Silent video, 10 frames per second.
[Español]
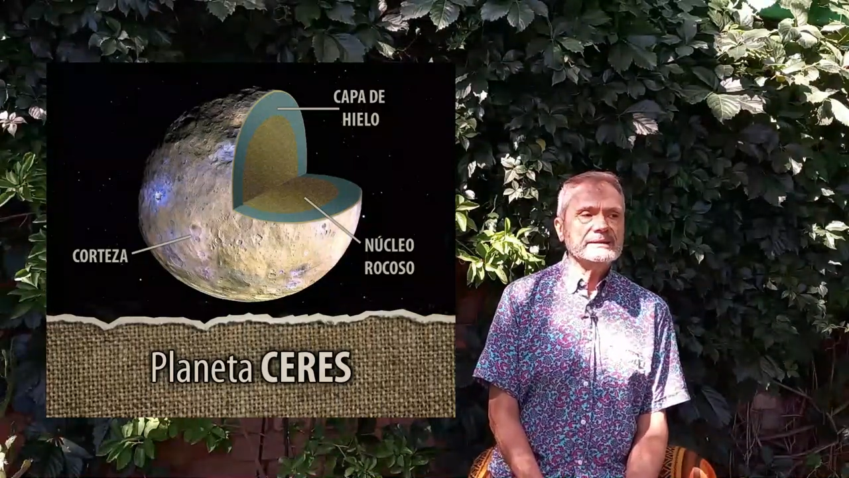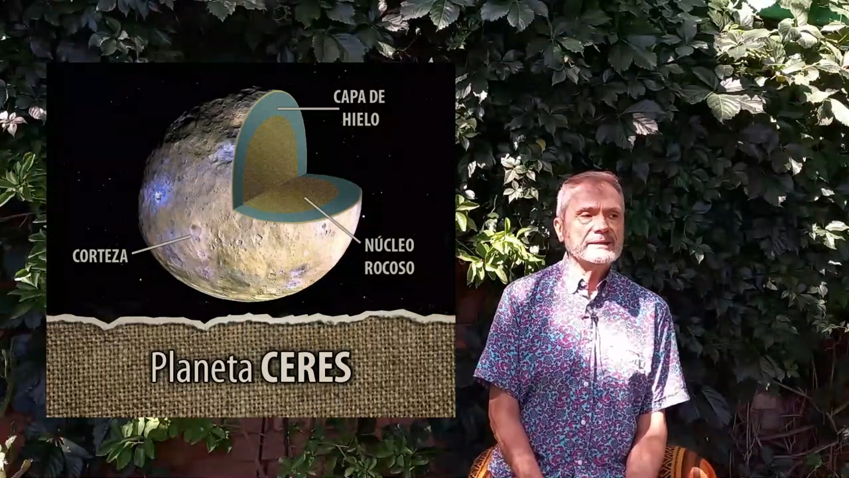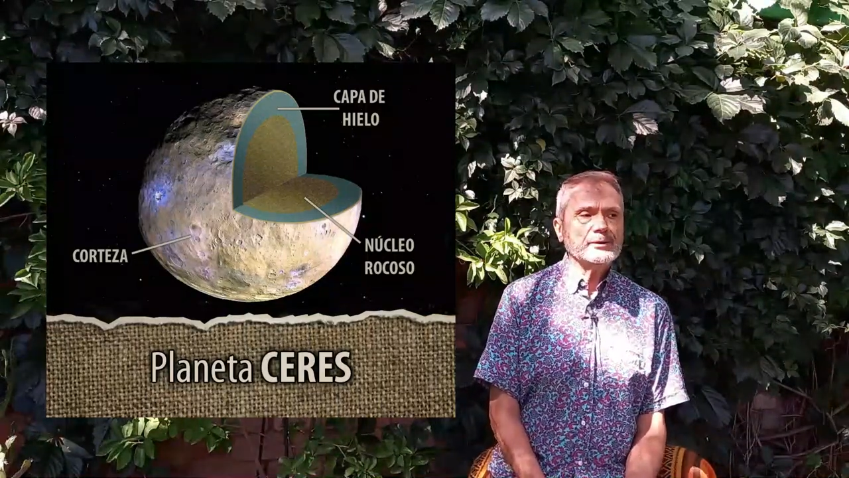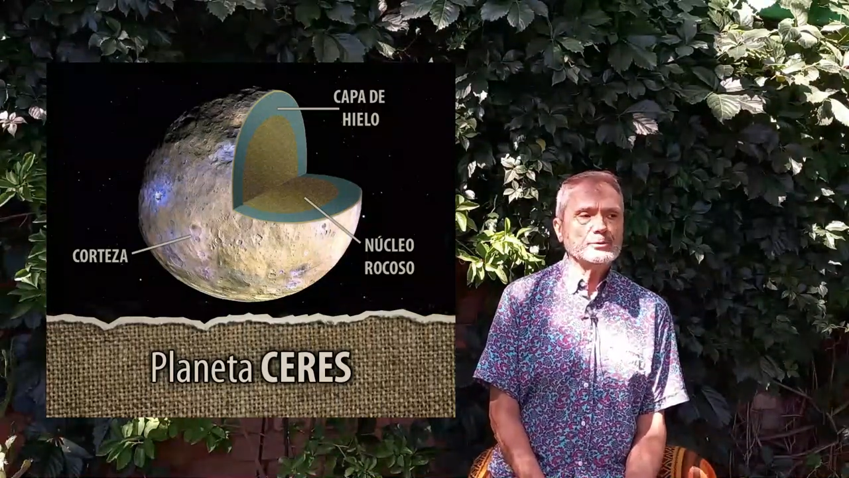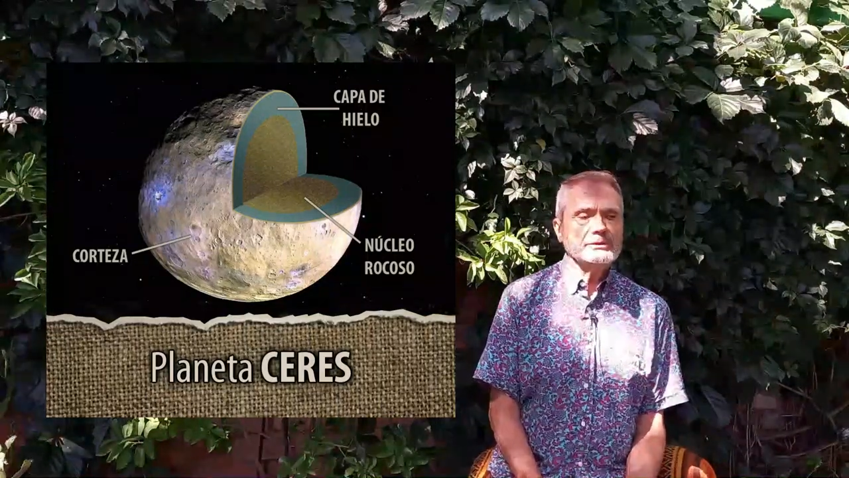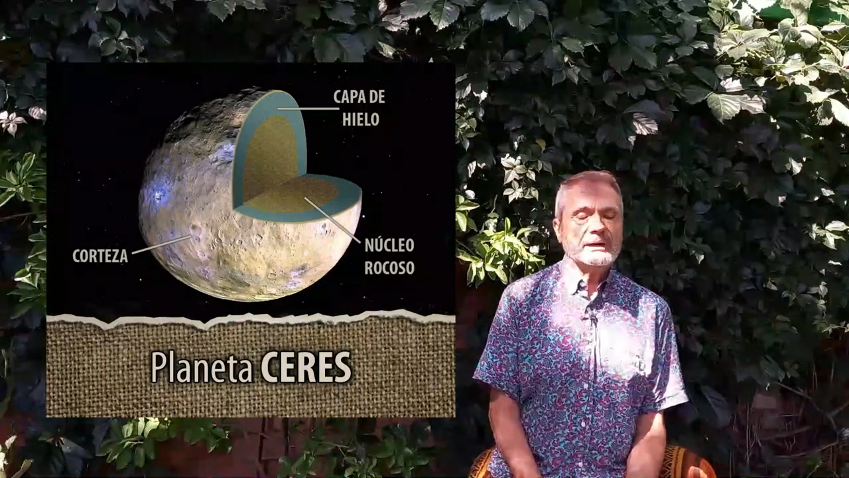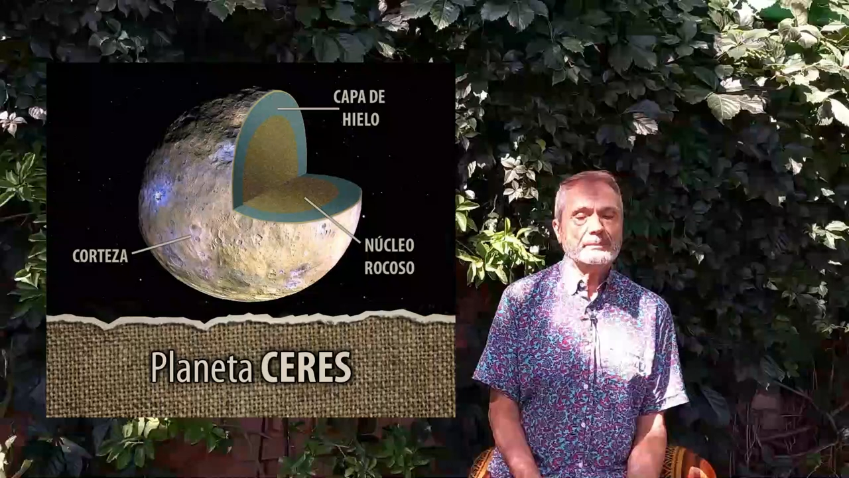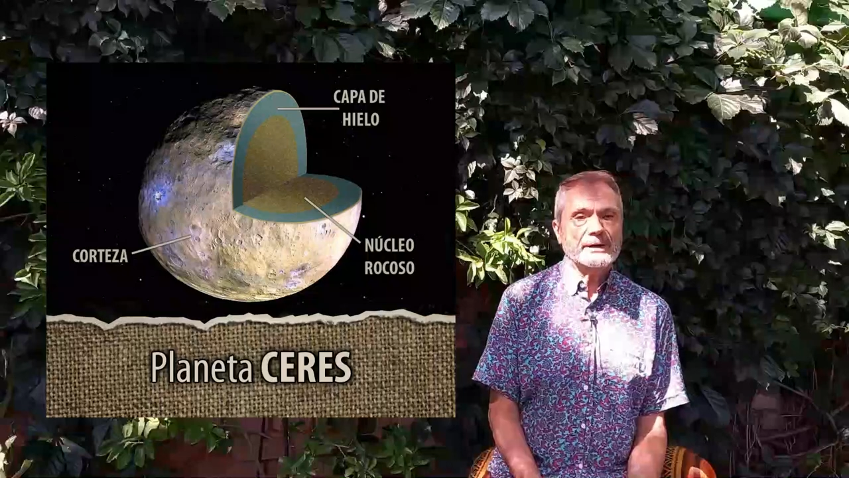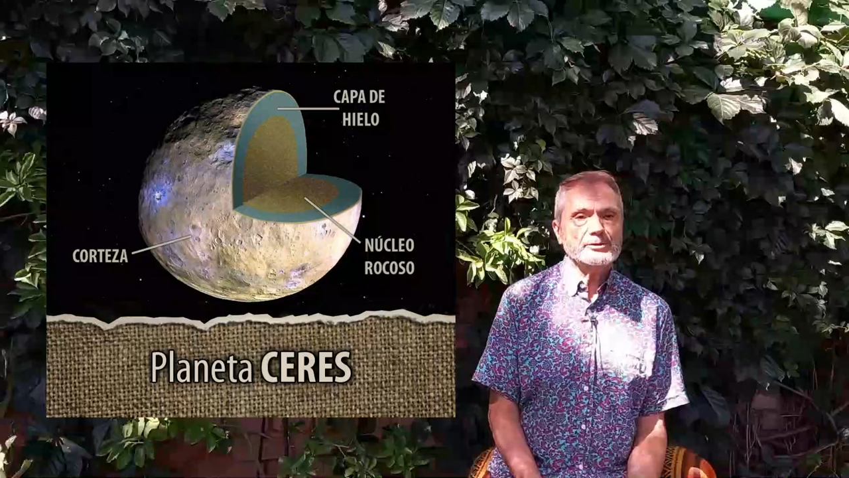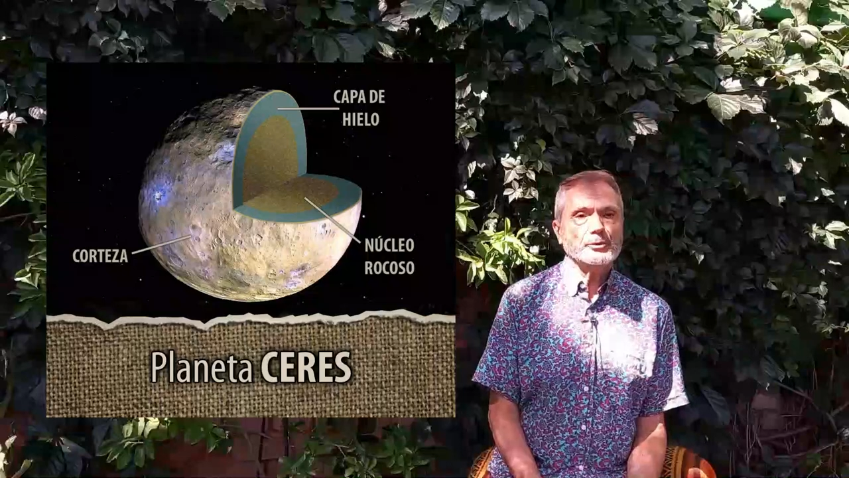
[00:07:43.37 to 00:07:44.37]
tener un
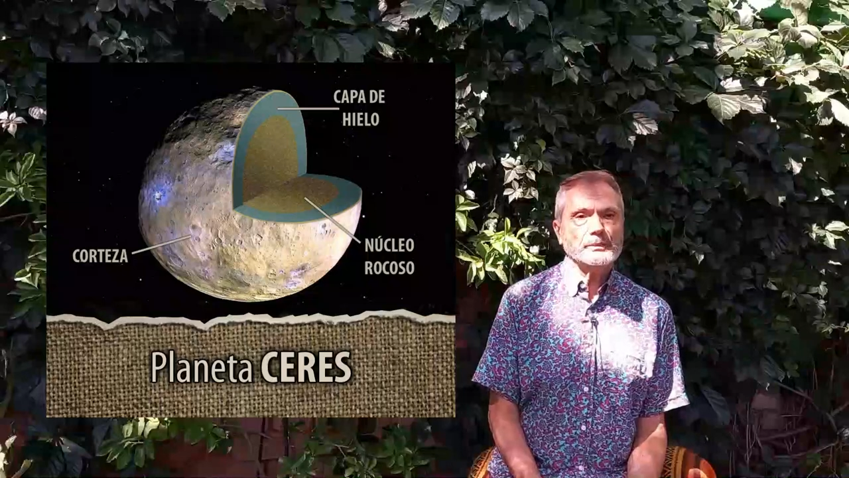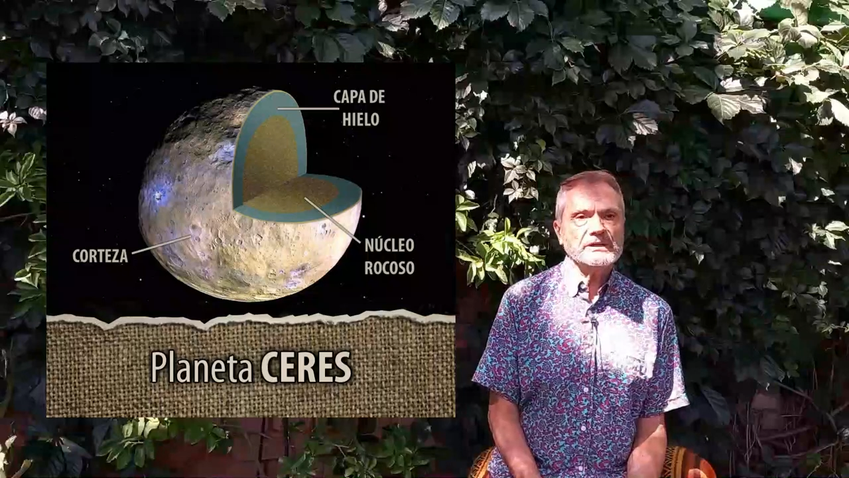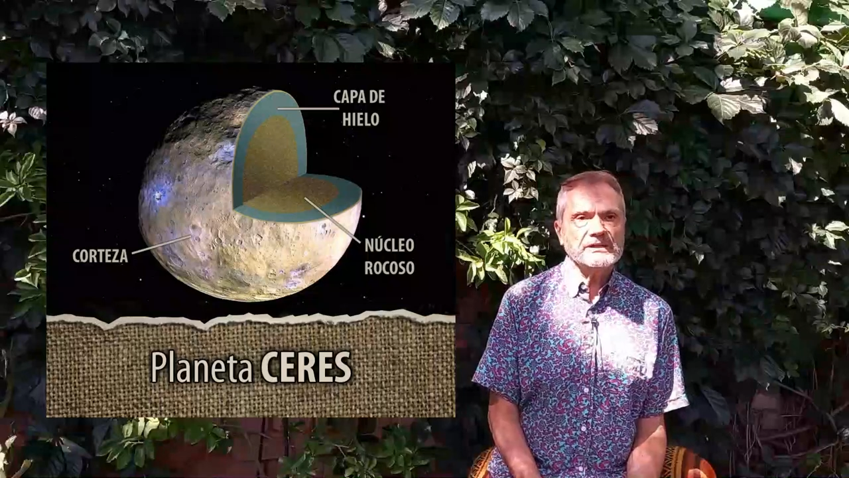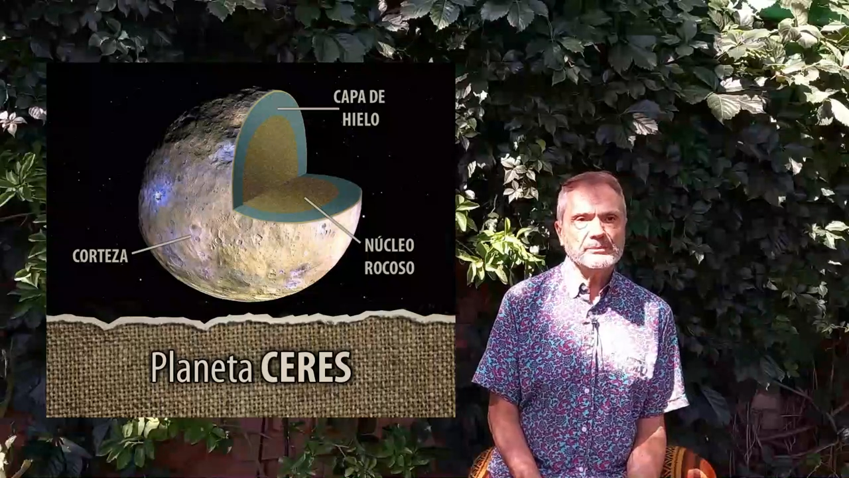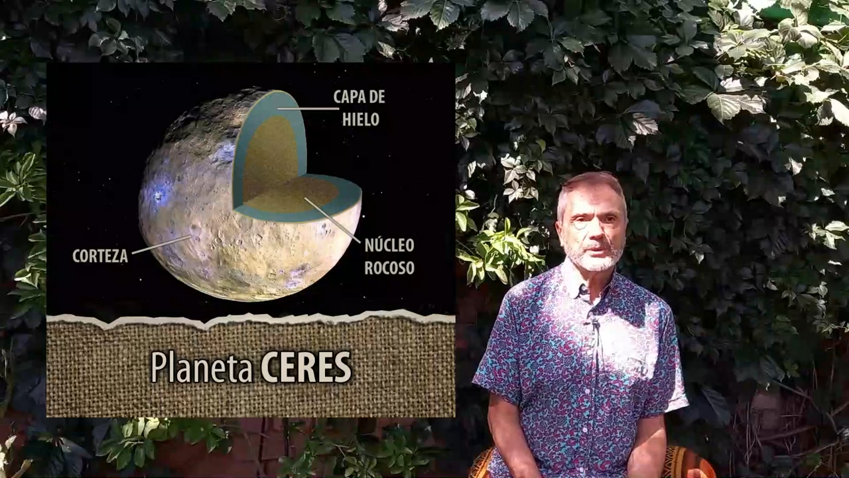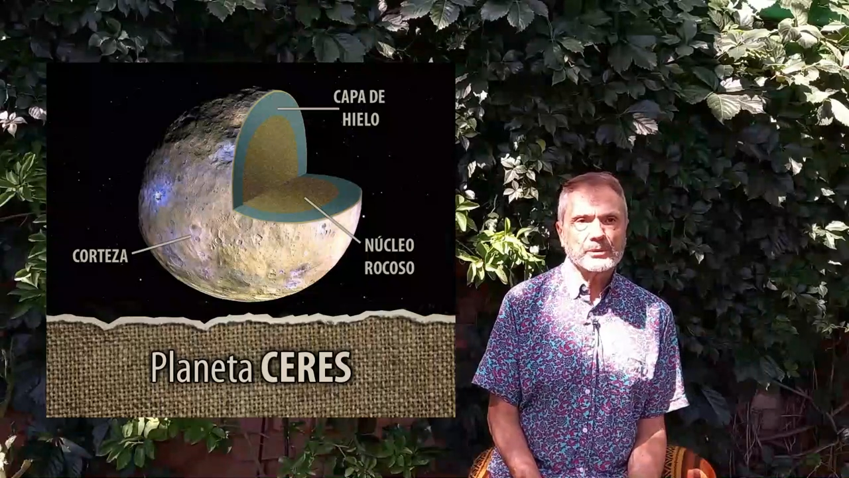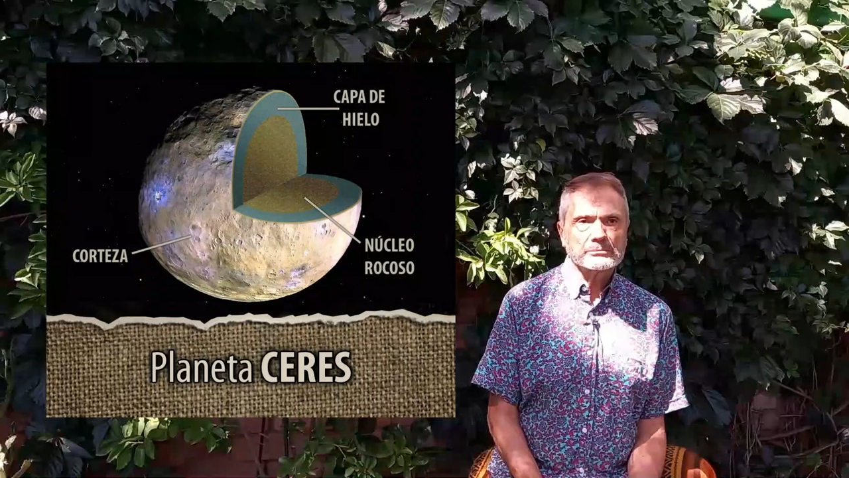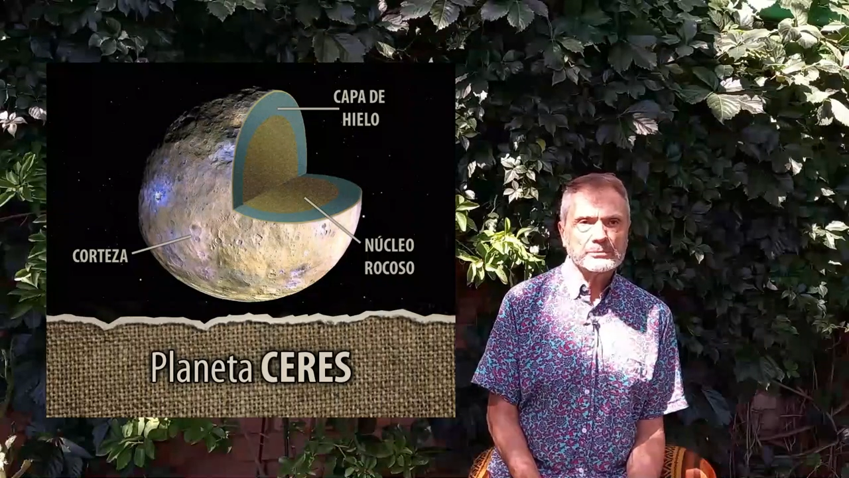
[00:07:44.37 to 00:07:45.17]
tamaño mínimo,